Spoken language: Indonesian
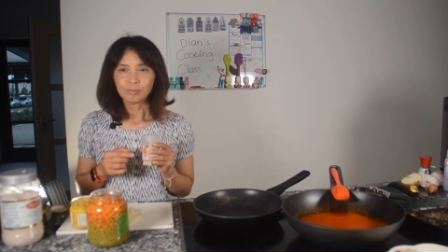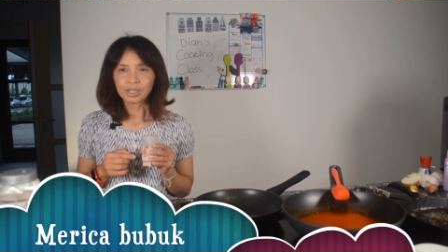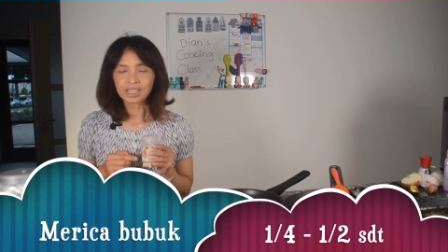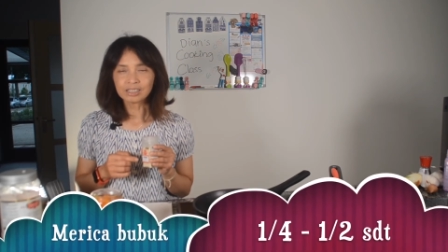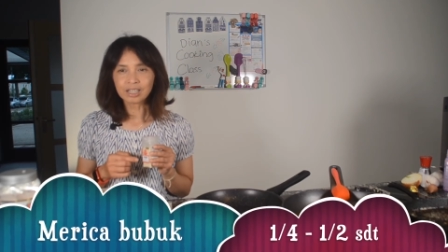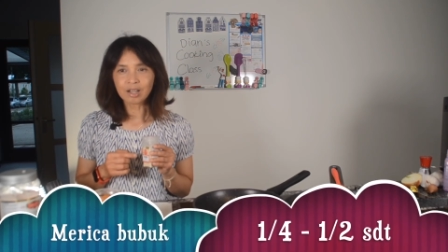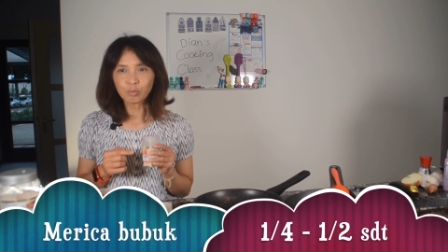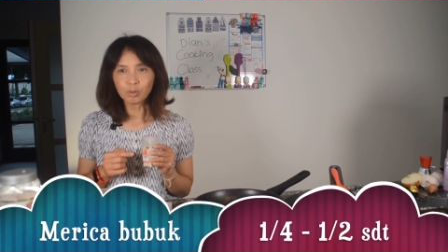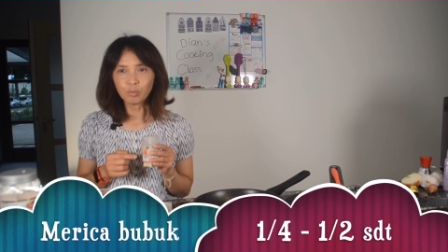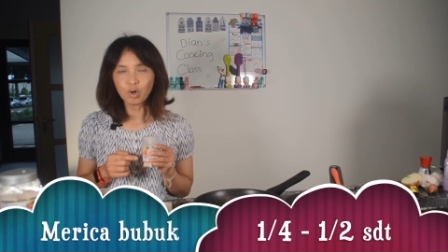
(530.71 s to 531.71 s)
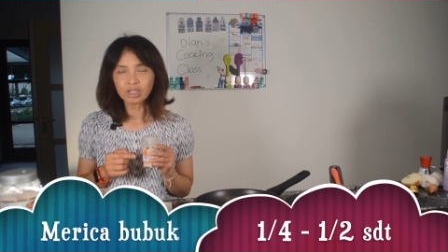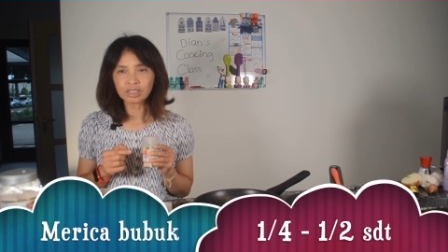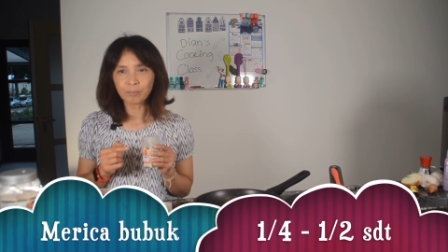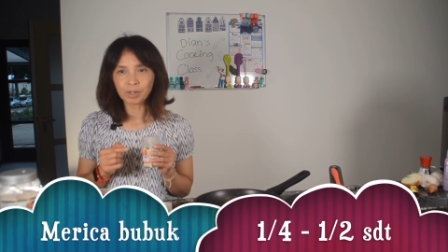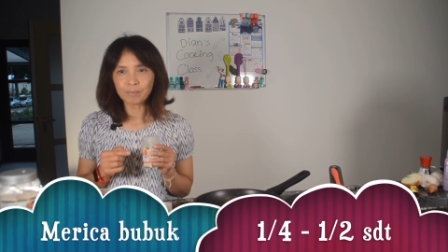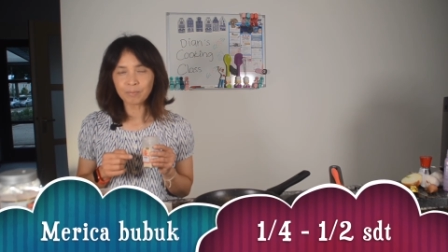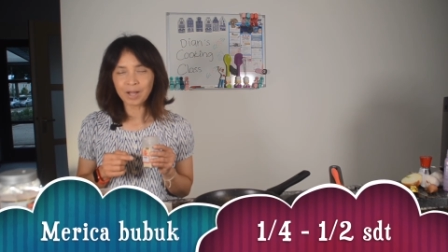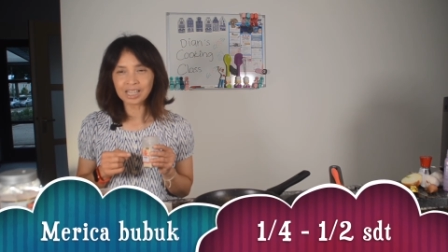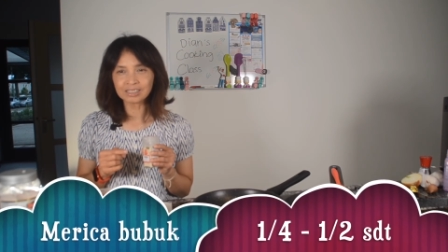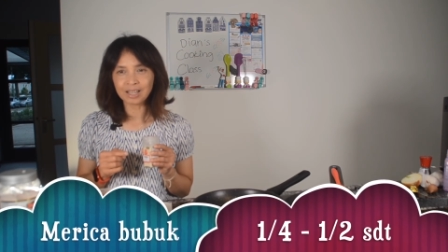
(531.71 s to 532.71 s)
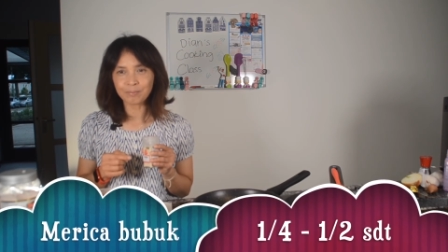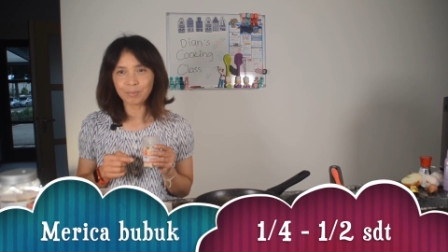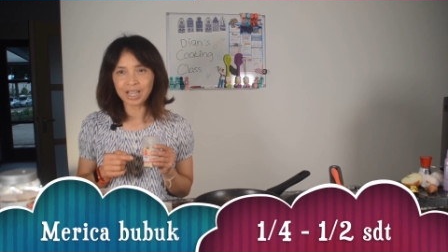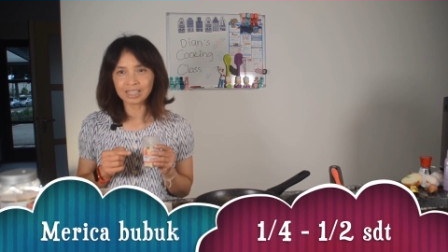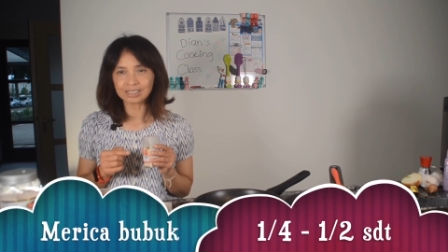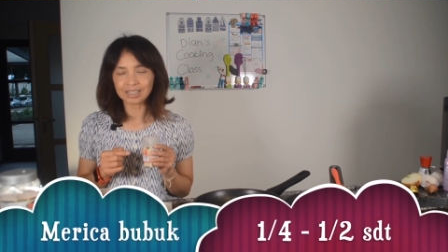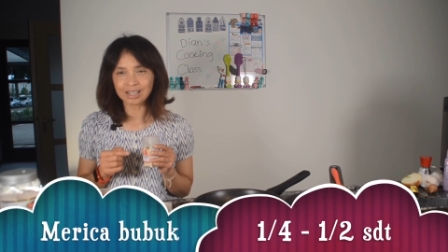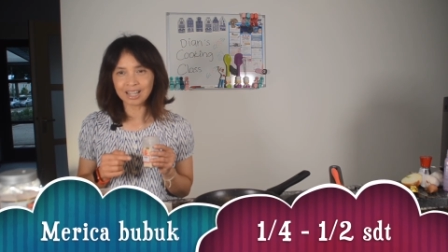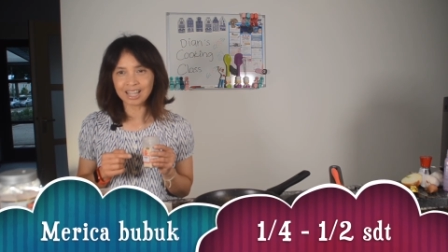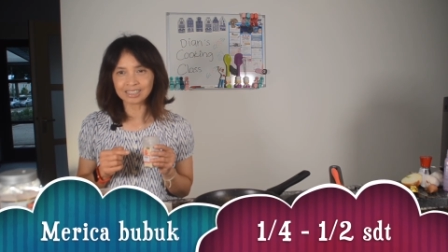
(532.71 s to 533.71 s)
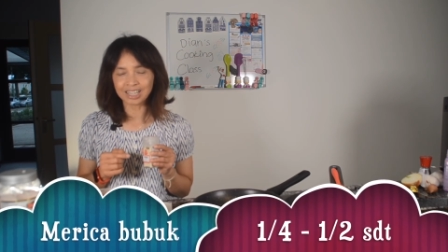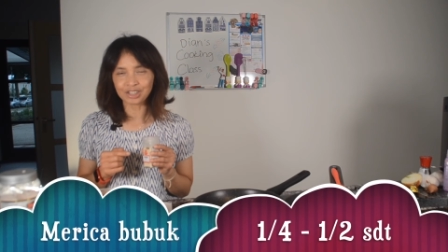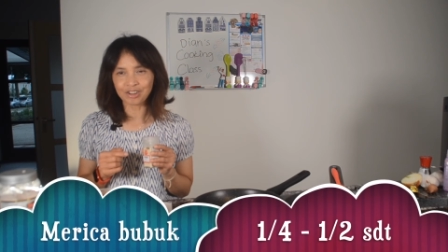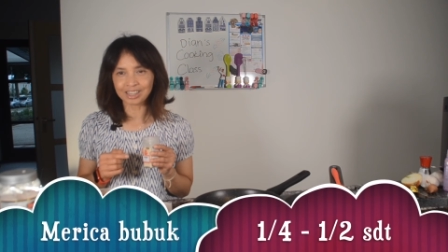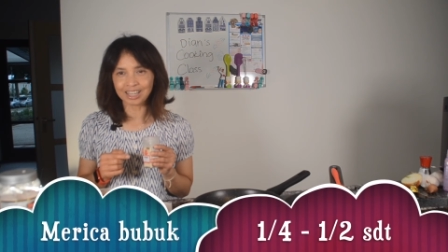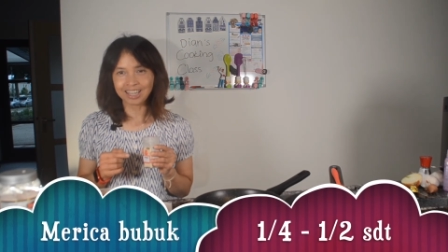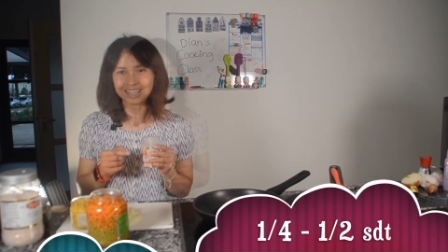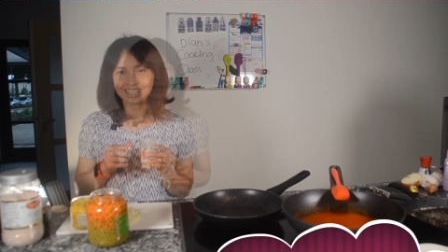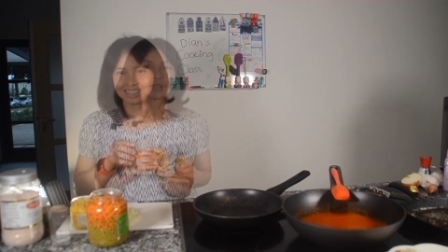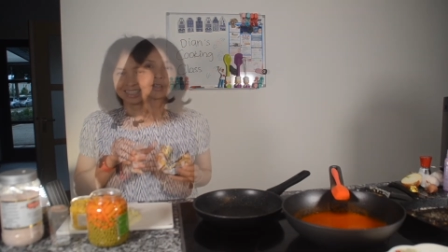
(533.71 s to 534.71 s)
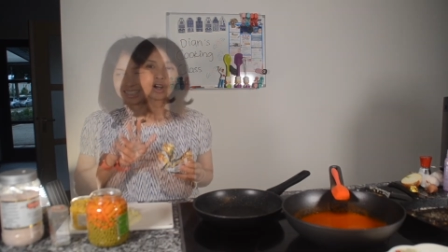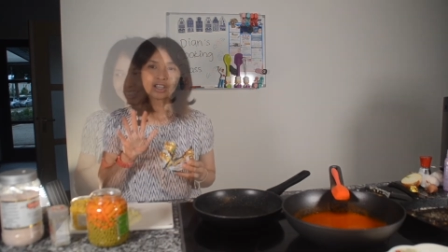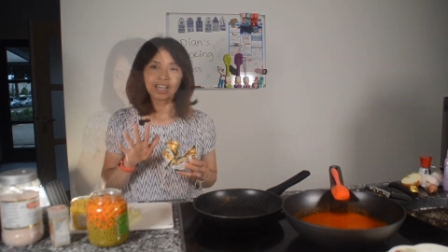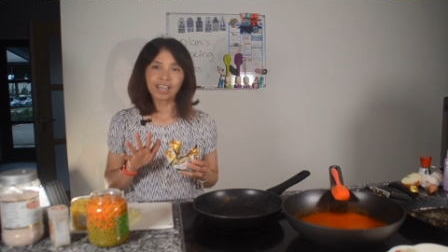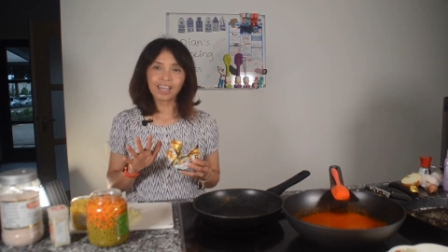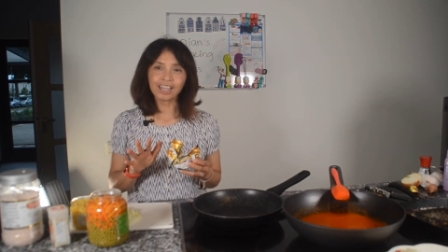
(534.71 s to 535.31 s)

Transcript: merica bubuk seperempat sampai setengah sendok teh. Oke?